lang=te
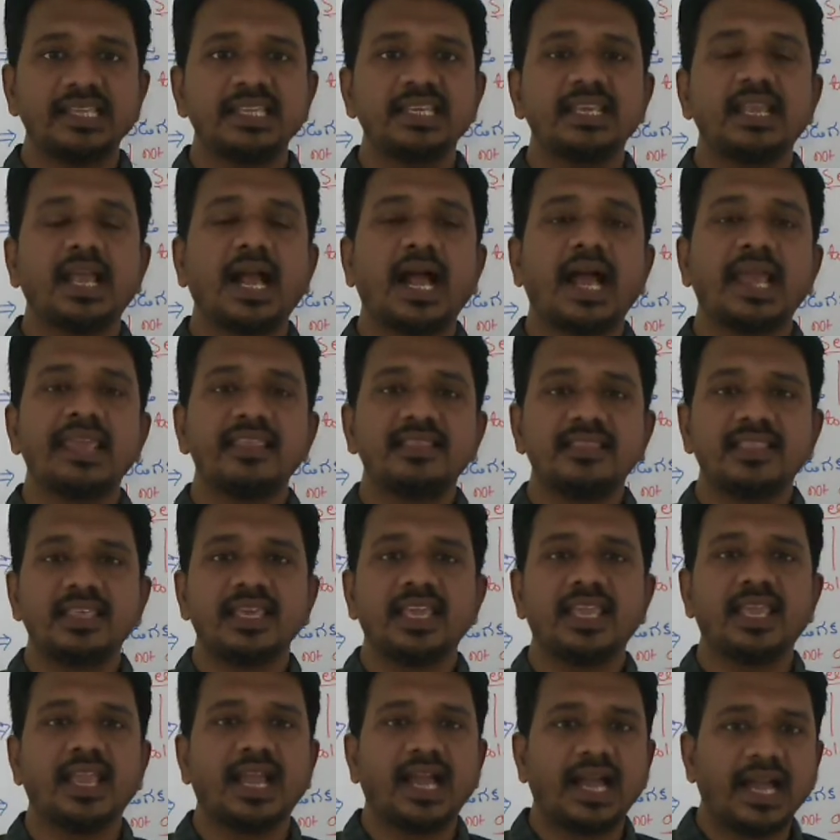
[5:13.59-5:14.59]
ఈ
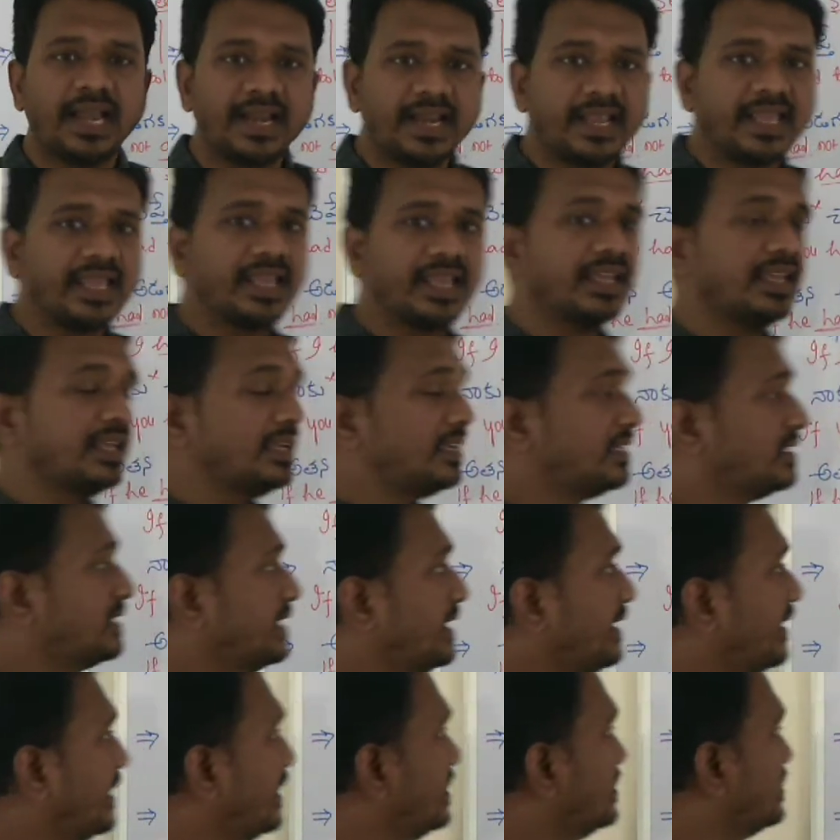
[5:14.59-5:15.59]
అయితే అనే
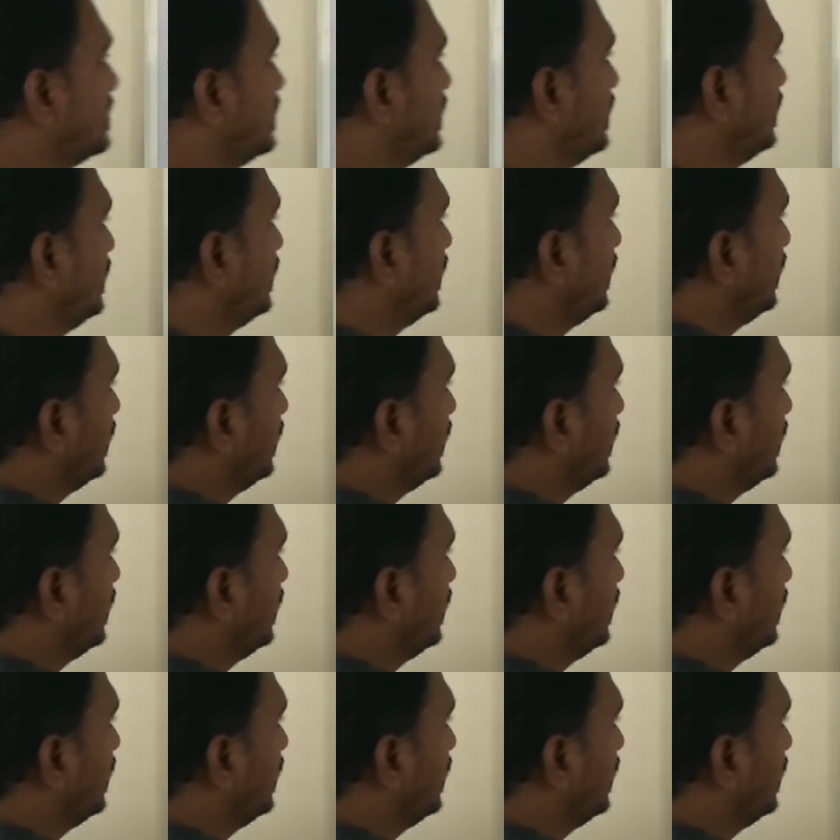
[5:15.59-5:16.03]
సెంటెన్స్ని